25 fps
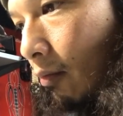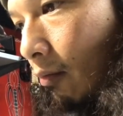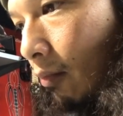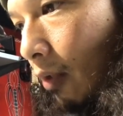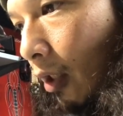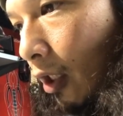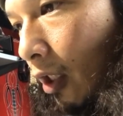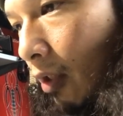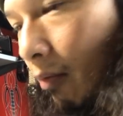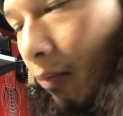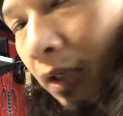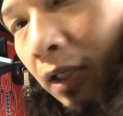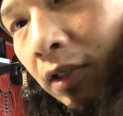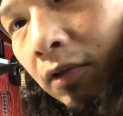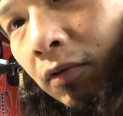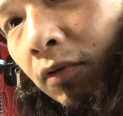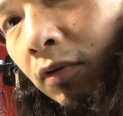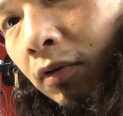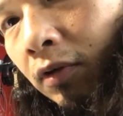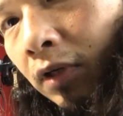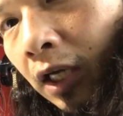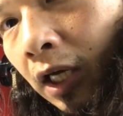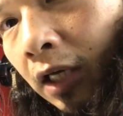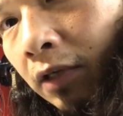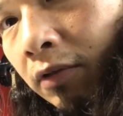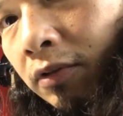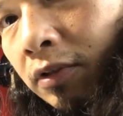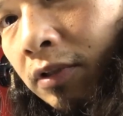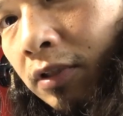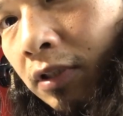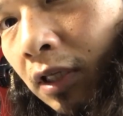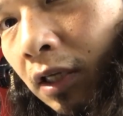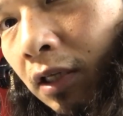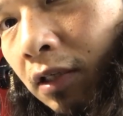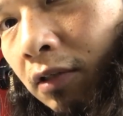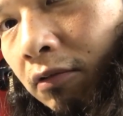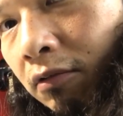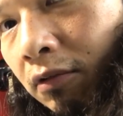まあ今の
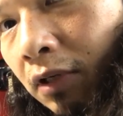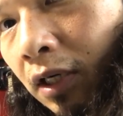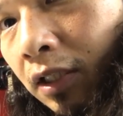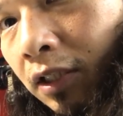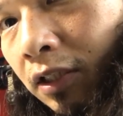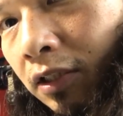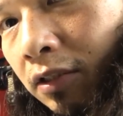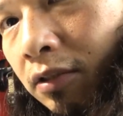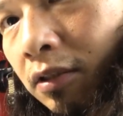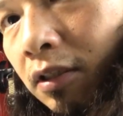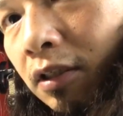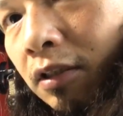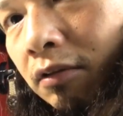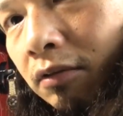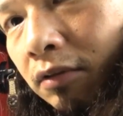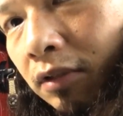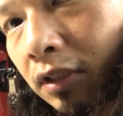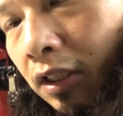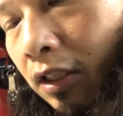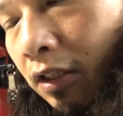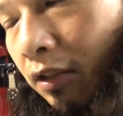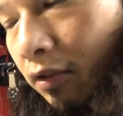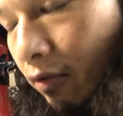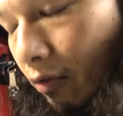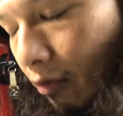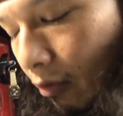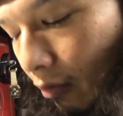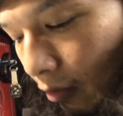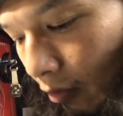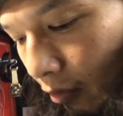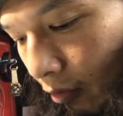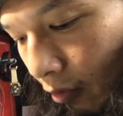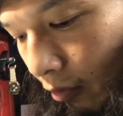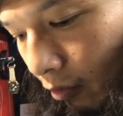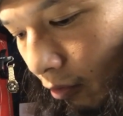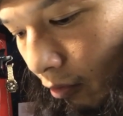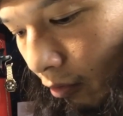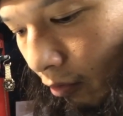ライフスタイルはですけどね、そ
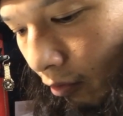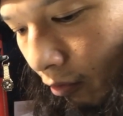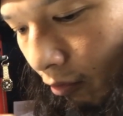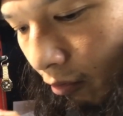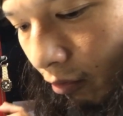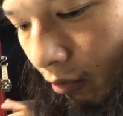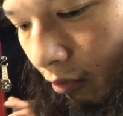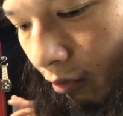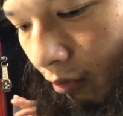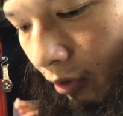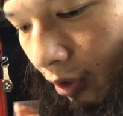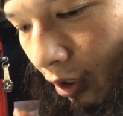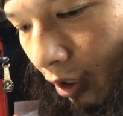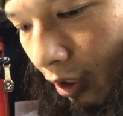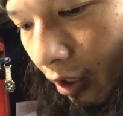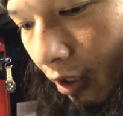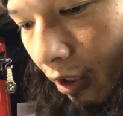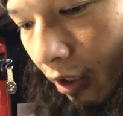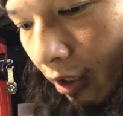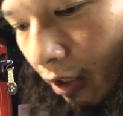の今後だか